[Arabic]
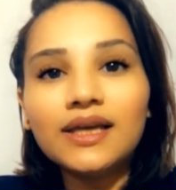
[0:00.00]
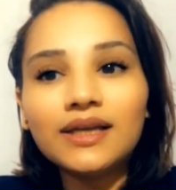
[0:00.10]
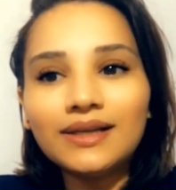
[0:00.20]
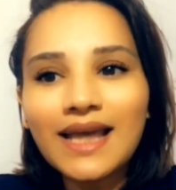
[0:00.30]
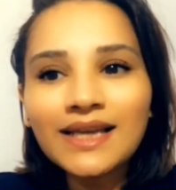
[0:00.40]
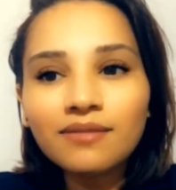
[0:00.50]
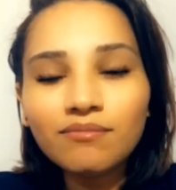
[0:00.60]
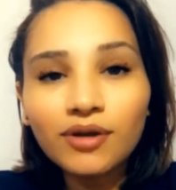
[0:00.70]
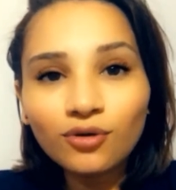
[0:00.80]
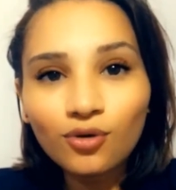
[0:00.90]
آه،
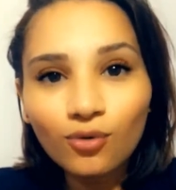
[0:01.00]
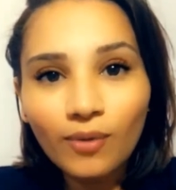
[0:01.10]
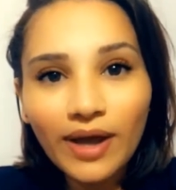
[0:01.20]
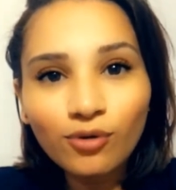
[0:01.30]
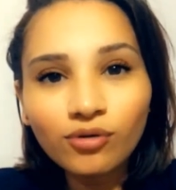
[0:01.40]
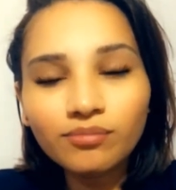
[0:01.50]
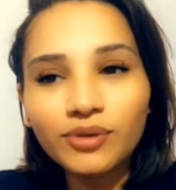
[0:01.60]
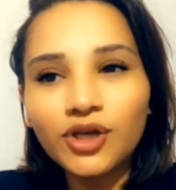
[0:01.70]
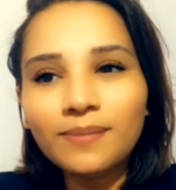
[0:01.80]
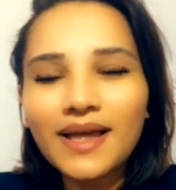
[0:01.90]
لكن من
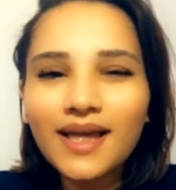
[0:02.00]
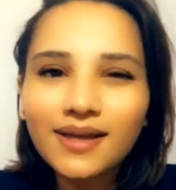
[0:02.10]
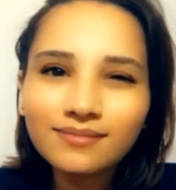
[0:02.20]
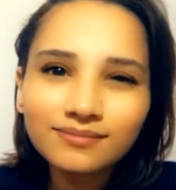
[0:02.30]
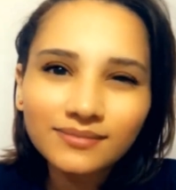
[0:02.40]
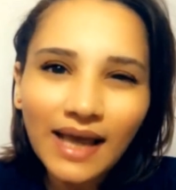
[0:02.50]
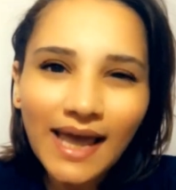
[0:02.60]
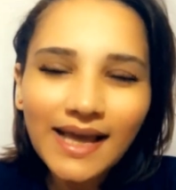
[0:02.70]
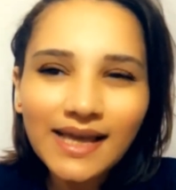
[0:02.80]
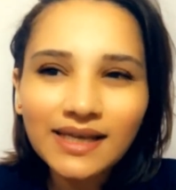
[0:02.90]
جواهم بيبقى
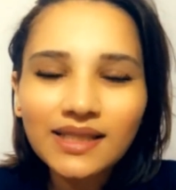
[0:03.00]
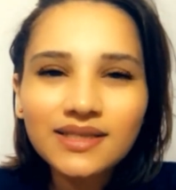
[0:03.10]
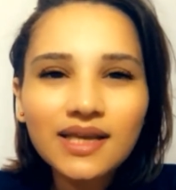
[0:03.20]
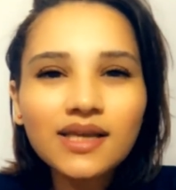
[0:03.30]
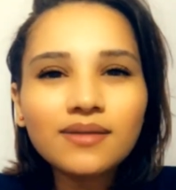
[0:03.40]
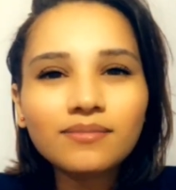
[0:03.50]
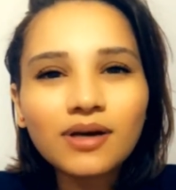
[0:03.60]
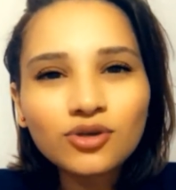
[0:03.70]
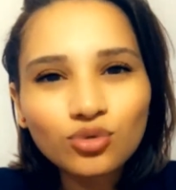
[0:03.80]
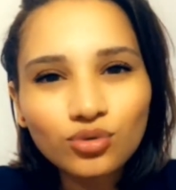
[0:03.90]
حاجه كده
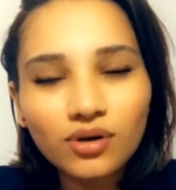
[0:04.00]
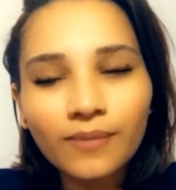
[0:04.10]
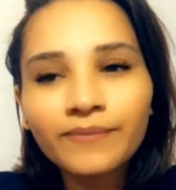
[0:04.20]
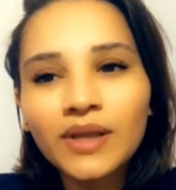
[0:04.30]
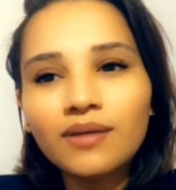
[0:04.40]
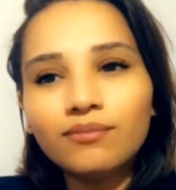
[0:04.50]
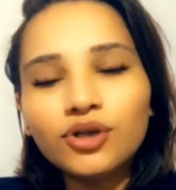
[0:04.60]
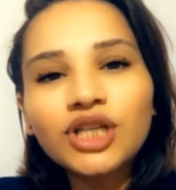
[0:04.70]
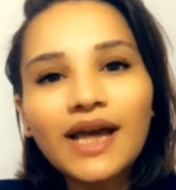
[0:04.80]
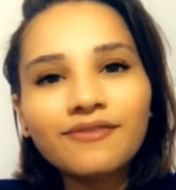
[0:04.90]
زي مكسوره
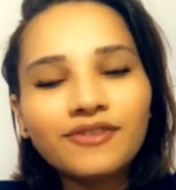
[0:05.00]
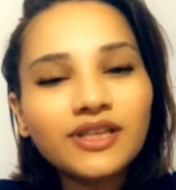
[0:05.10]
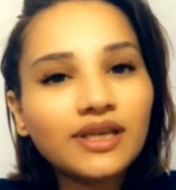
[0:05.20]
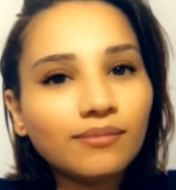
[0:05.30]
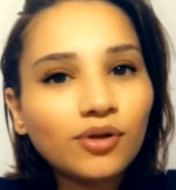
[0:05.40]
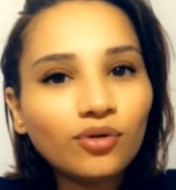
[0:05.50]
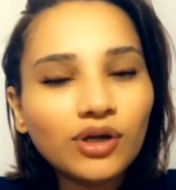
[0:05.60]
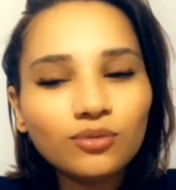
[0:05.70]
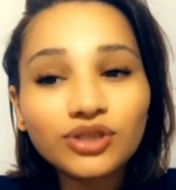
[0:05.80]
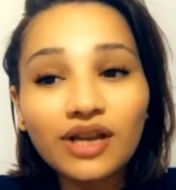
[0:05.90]
مش عارفين
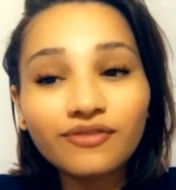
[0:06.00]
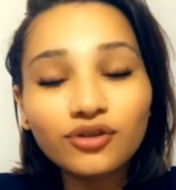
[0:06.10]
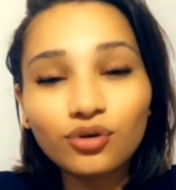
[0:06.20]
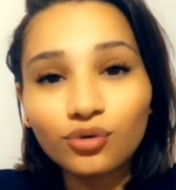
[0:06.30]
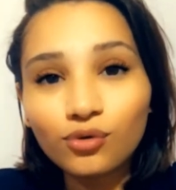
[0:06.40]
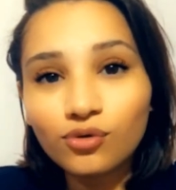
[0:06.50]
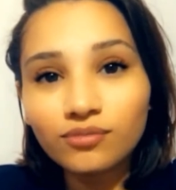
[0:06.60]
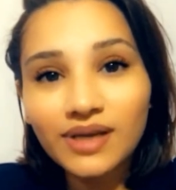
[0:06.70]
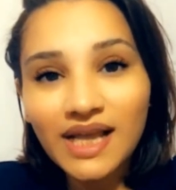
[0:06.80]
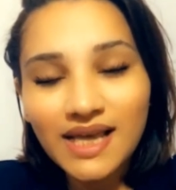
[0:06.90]
يعملوا ايه ومش عارفين
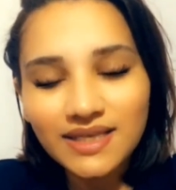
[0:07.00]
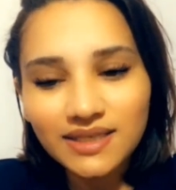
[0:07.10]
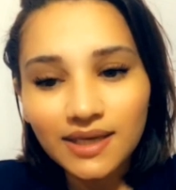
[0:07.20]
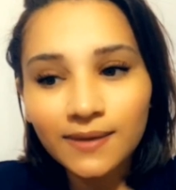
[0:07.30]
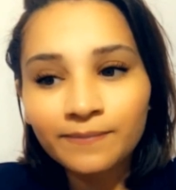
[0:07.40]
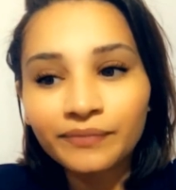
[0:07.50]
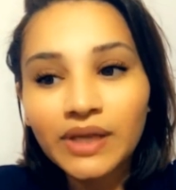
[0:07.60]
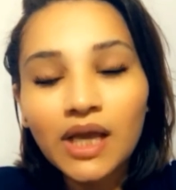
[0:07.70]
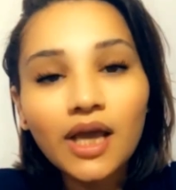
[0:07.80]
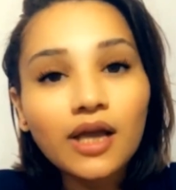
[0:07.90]
يخرجوا منها ازاي
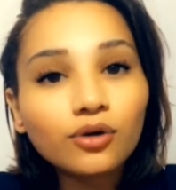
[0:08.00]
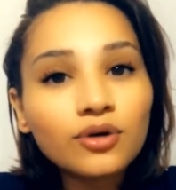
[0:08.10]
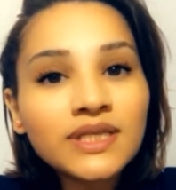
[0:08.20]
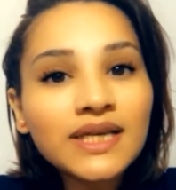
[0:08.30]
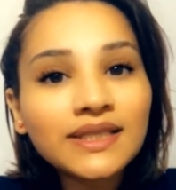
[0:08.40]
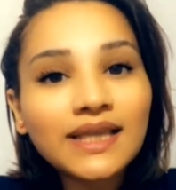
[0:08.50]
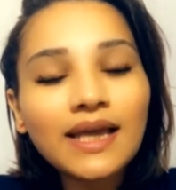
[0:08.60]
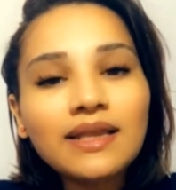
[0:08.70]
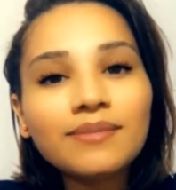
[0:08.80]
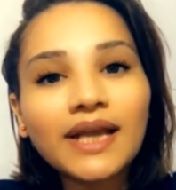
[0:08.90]
الجزء
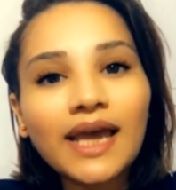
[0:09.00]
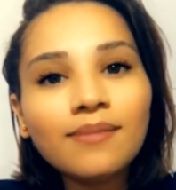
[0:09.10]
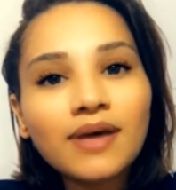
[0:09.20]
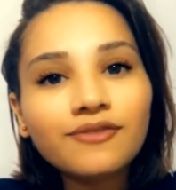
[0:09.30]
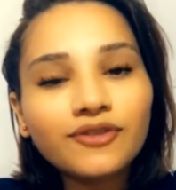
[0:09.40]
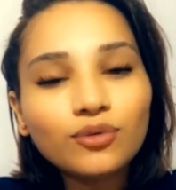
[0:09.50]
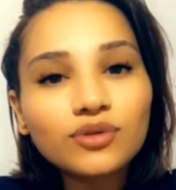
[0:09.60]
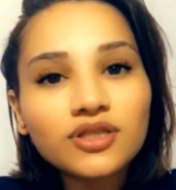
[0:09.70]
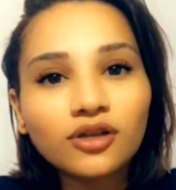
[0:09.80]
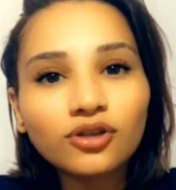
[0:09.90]
الثاني من عام
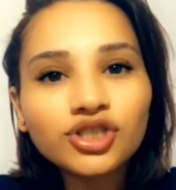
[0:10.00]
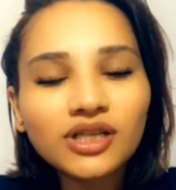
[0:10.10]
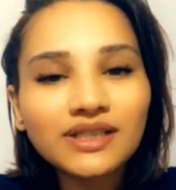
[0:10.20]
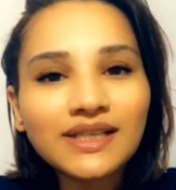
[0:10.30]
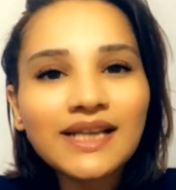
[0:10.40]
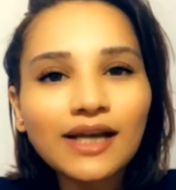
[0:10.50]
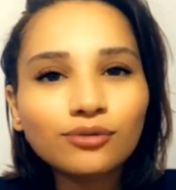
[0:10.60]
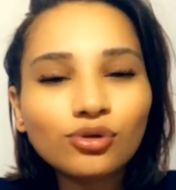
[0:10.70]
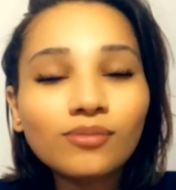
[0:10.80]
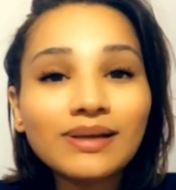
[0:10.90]
2019
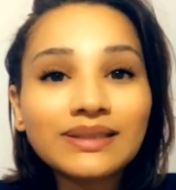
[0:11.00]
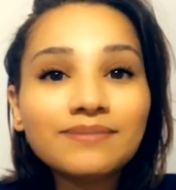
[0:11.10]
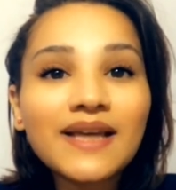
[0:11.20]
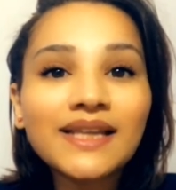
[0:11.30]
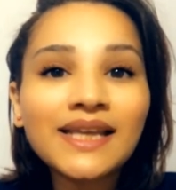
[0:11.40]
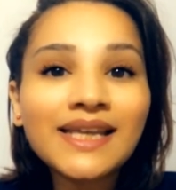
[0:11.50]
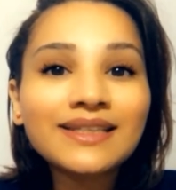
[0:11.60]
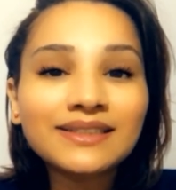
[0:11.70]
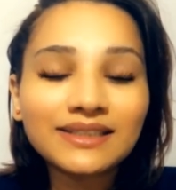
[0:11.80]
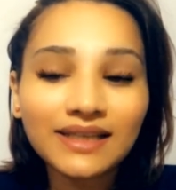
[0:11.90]
الدنيا عندكم هتبدا
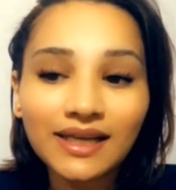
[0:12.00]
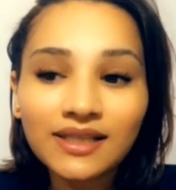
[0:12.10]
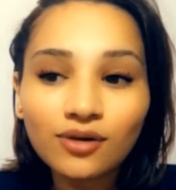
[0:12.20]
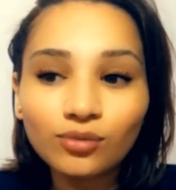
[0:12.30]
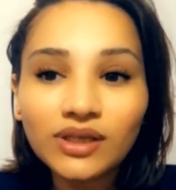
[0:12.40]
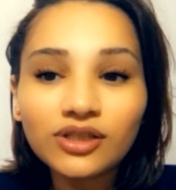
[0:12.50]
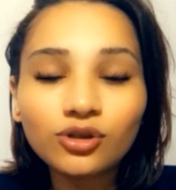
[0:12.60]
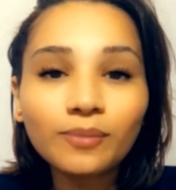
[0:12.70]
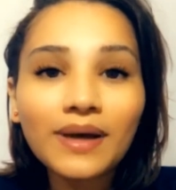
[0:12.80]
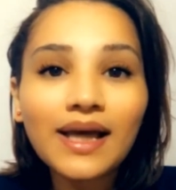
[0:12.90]
ان هي تتعدل
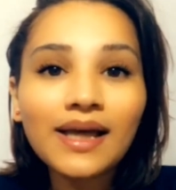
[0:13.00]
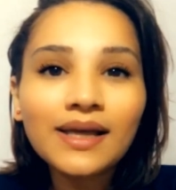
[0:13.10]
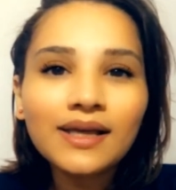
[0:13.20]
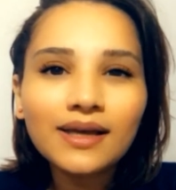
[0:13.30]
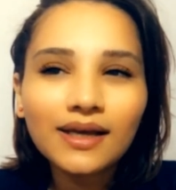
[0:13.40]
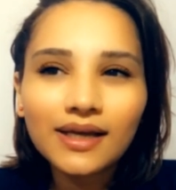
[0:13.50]
وتبقى